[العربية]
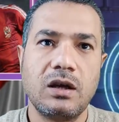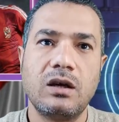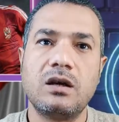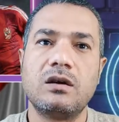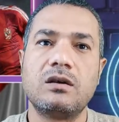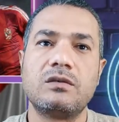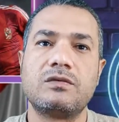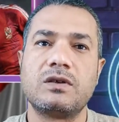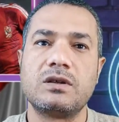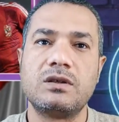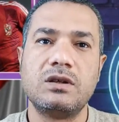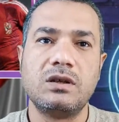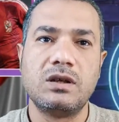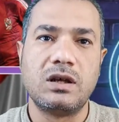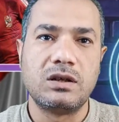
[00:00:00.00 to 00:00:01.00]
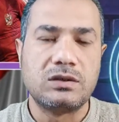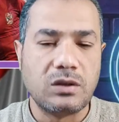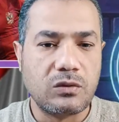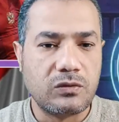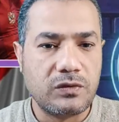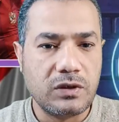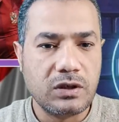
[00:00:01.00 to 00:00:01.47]
آه، فضيلة
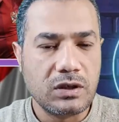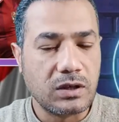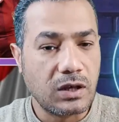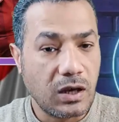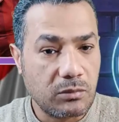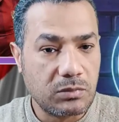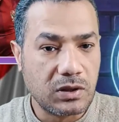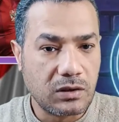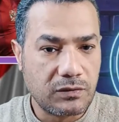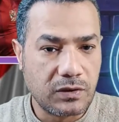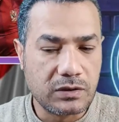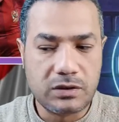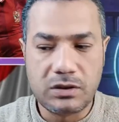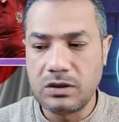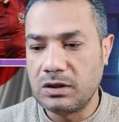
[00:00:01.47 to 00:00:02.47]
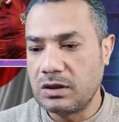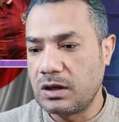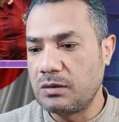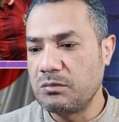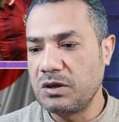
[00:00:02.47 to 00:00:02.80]
توفيق الأبلة فضيلة